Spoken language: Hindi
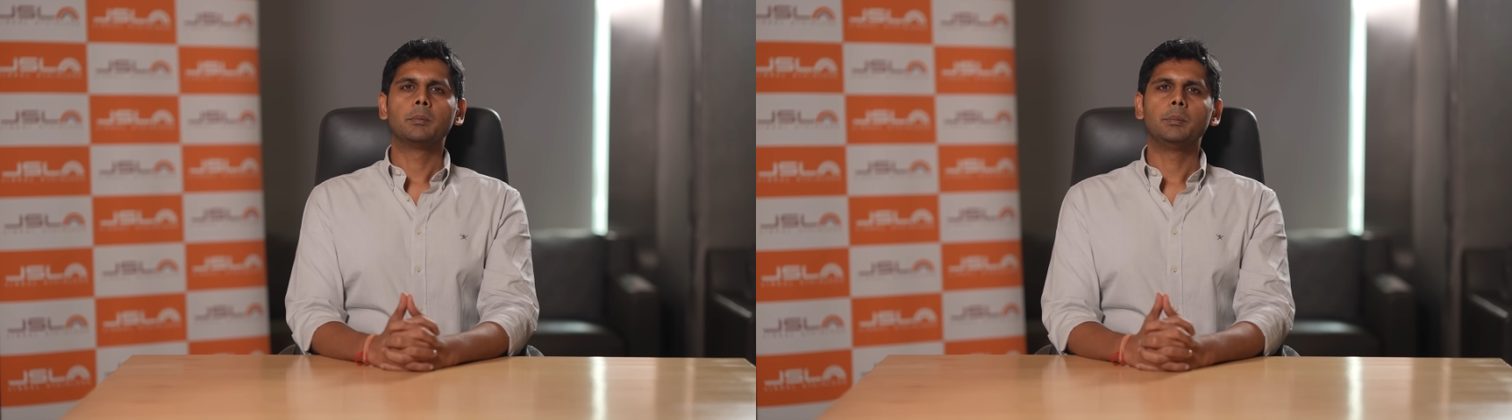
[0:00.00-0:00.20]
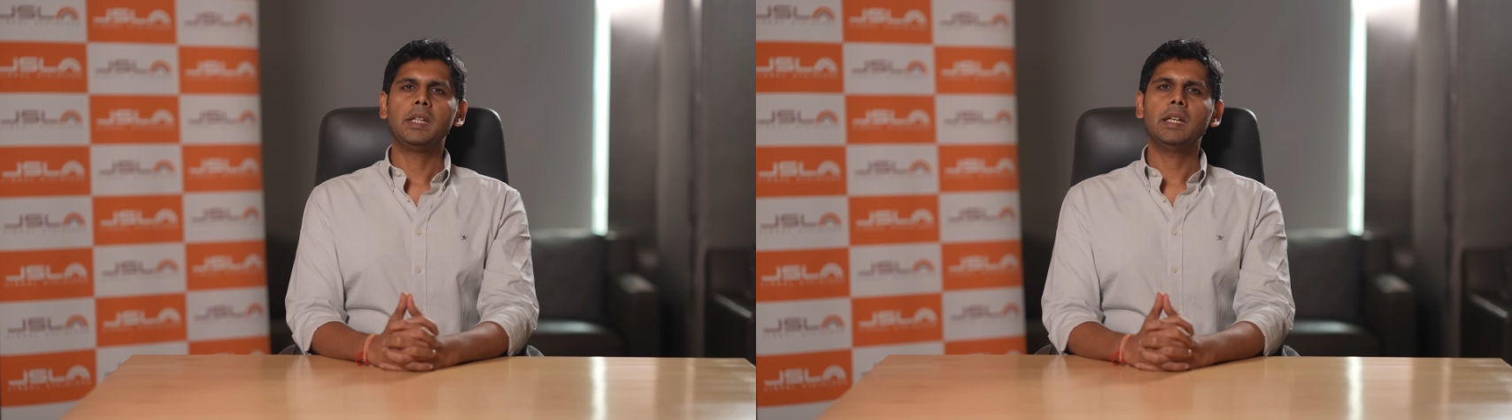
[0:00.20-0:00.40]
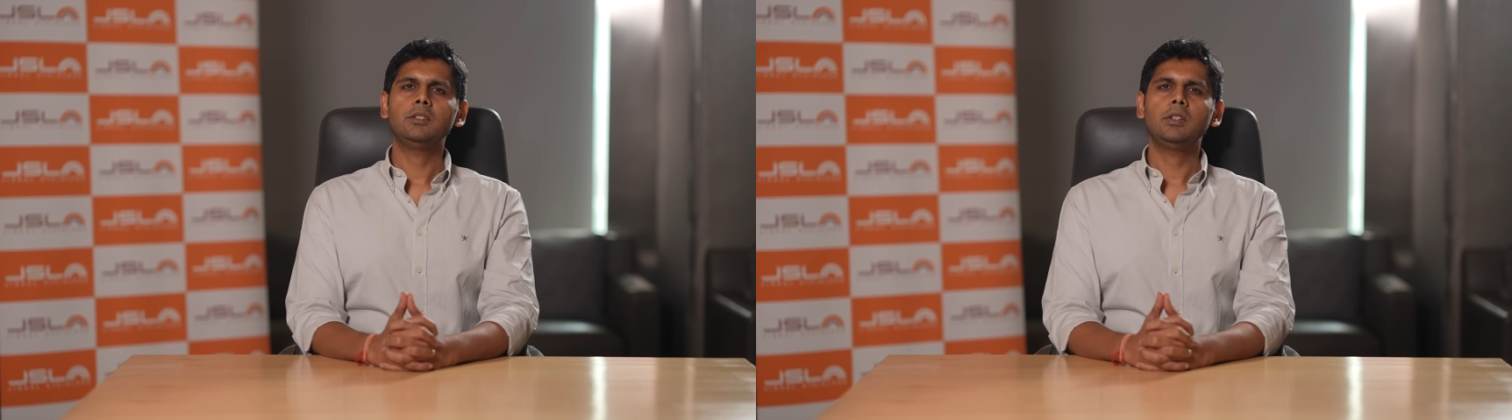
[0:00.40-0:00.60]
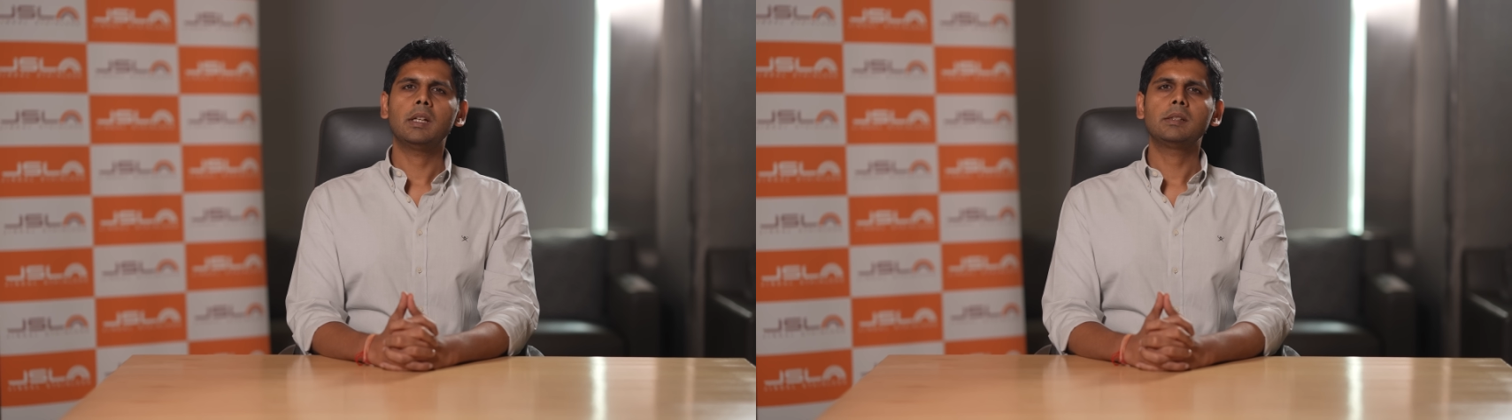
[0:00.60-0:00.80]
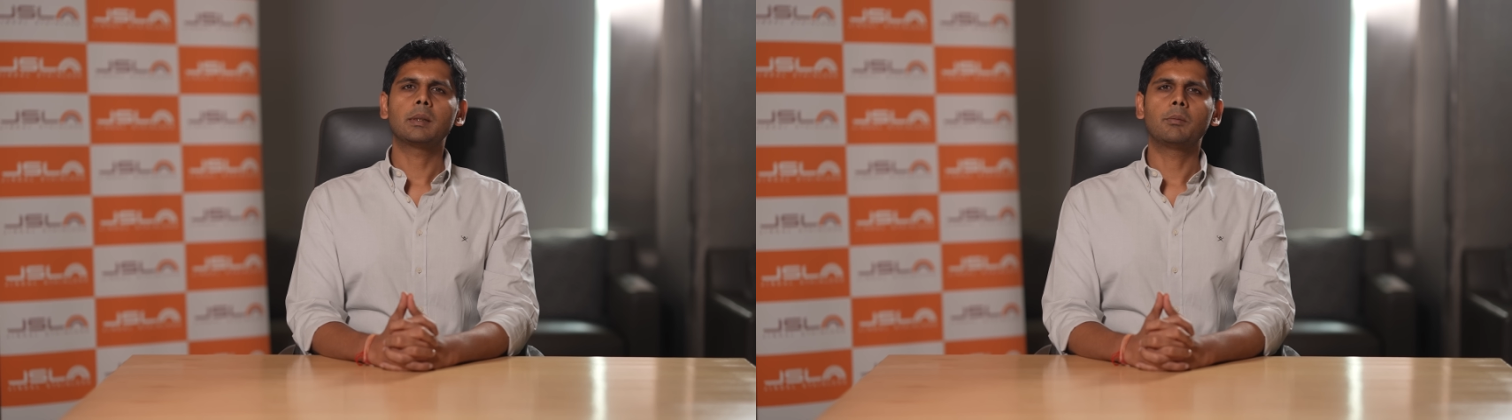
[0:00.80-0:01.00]
बी
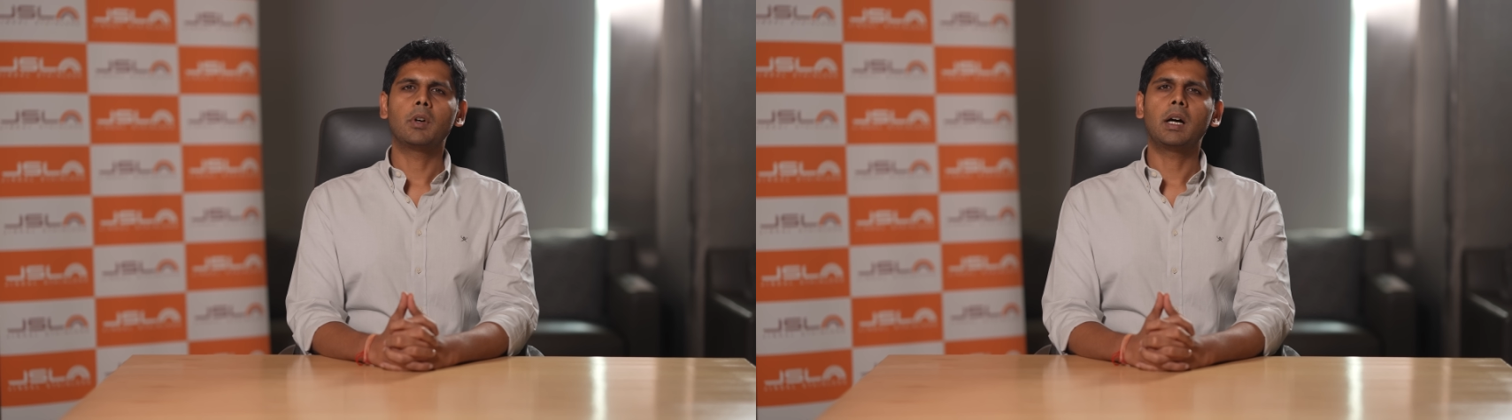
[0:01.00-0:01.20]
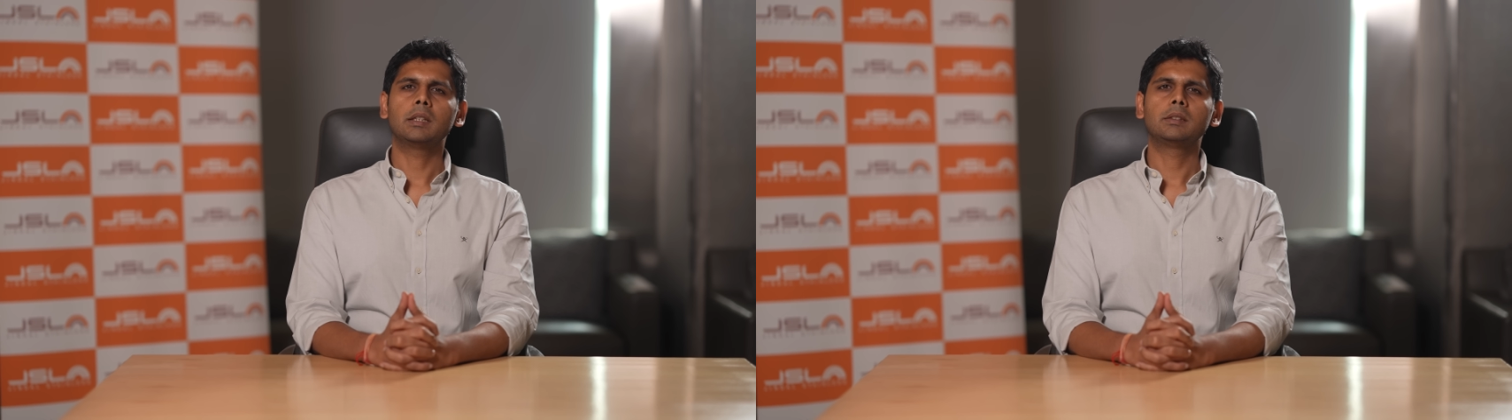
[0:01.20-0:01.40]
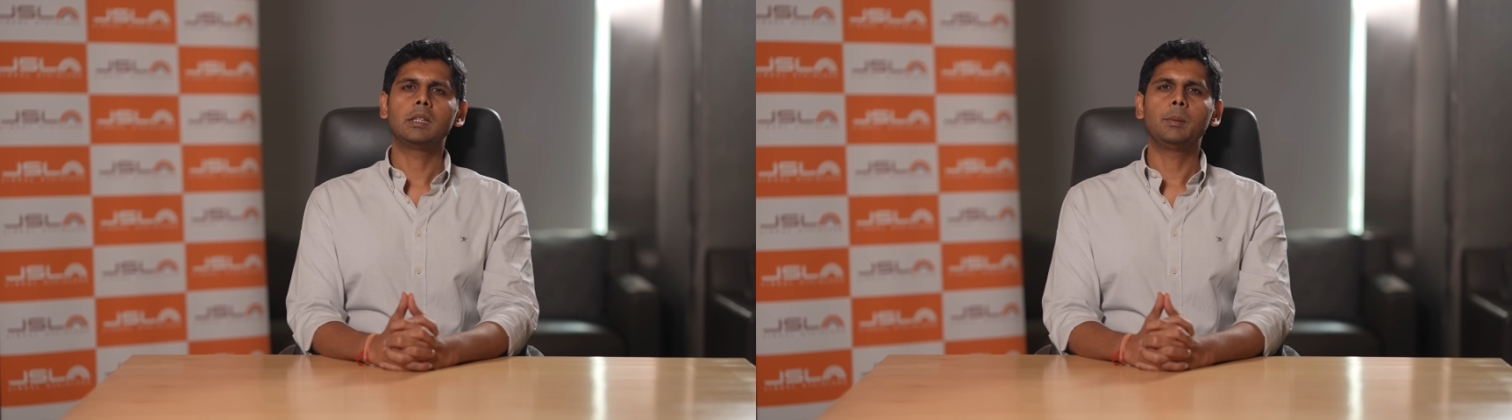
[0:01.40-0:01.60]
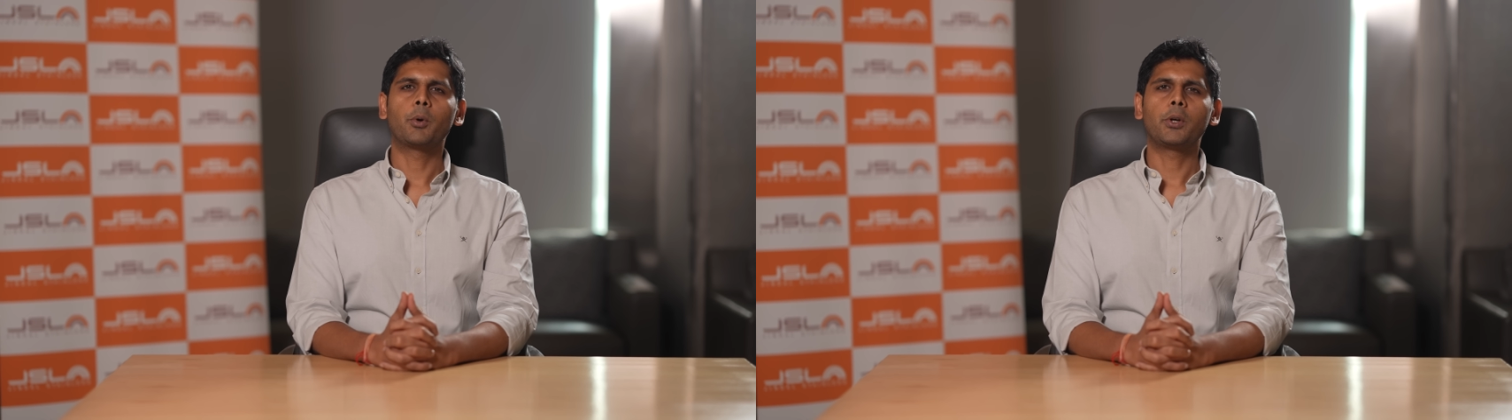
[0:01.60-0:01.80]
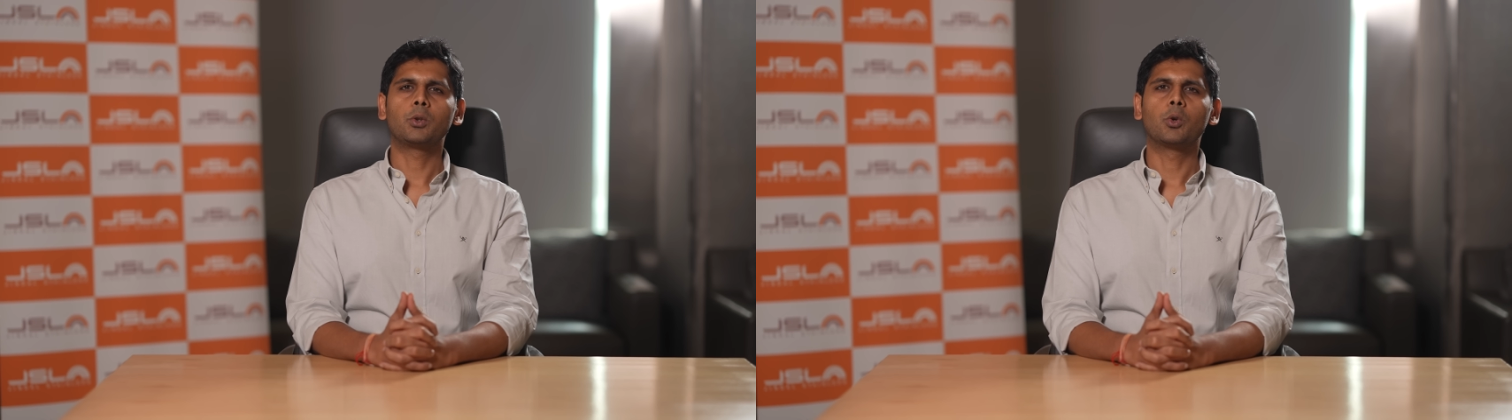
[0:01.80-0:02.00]
e संवाद
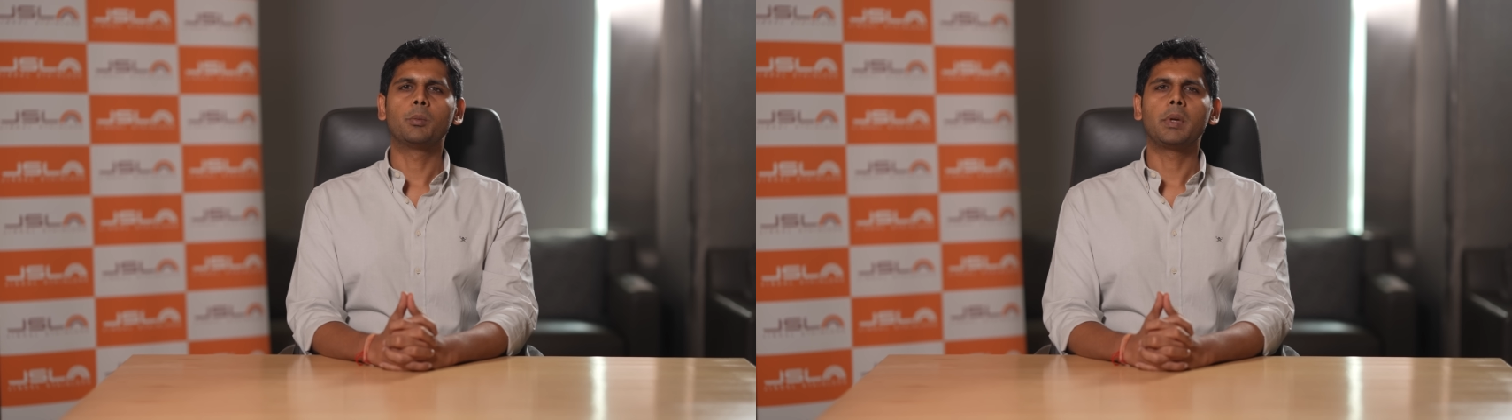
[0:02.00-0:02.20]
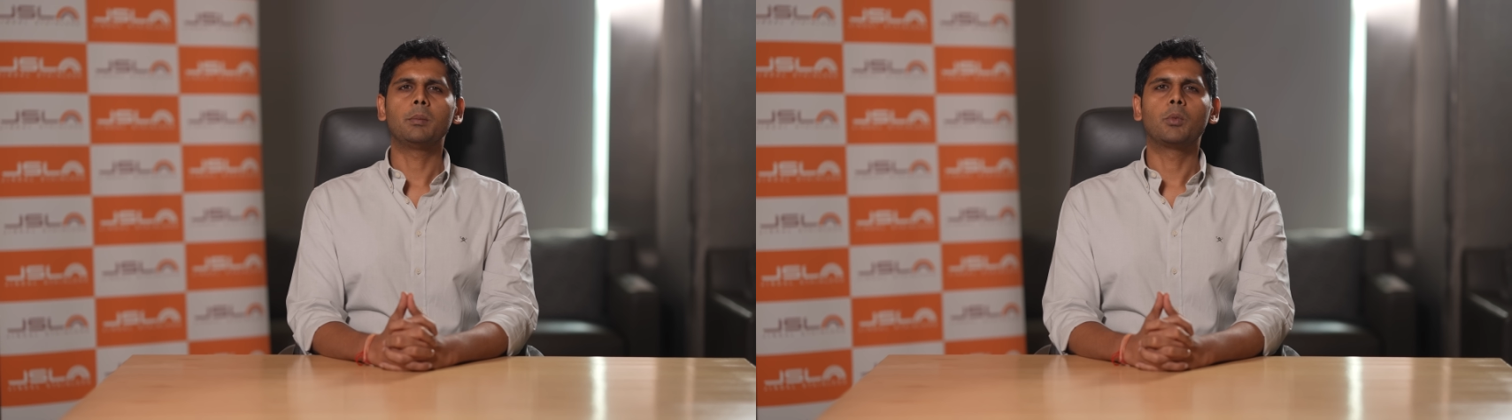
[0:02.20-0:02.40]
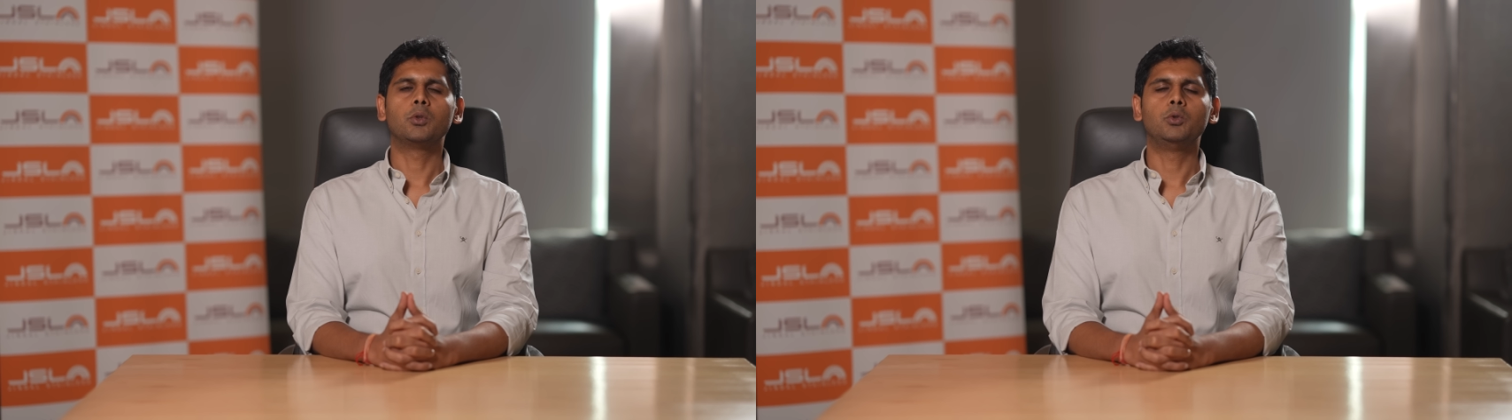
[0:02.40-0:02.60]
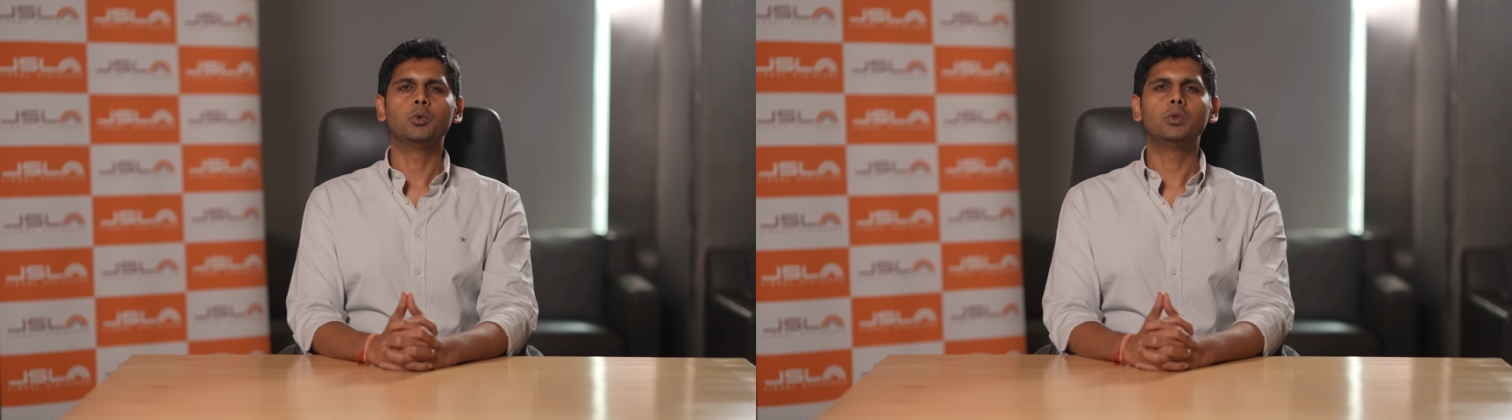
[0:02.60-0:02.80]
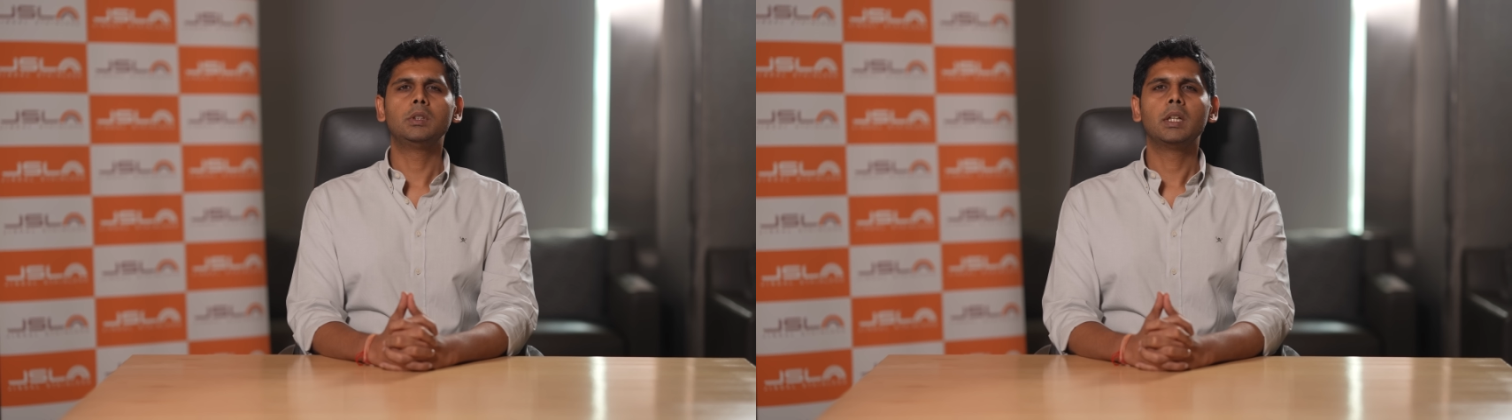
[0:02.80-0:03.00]
3.0 में
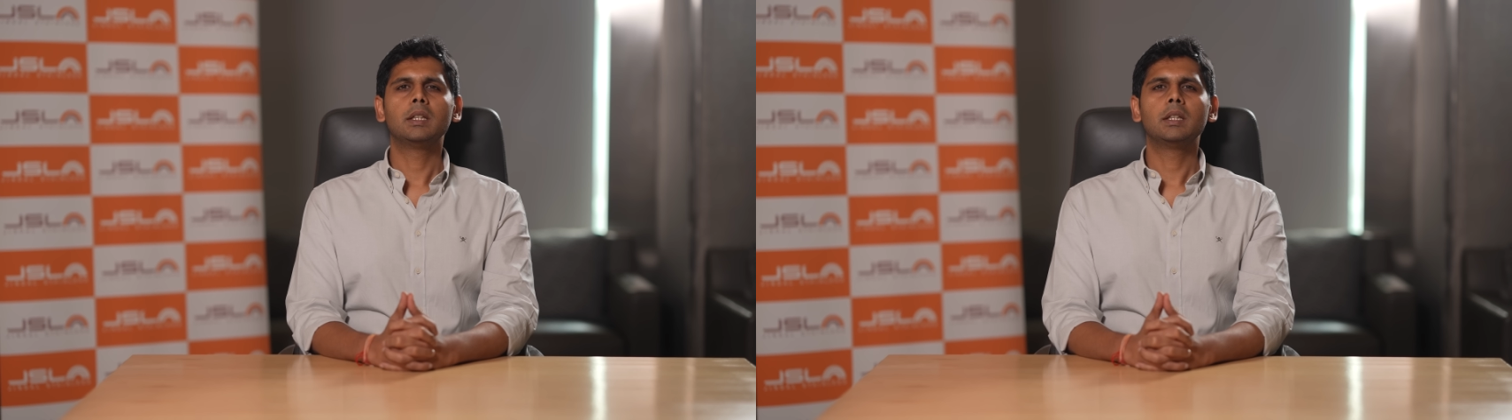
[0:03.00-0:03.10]
मौजूद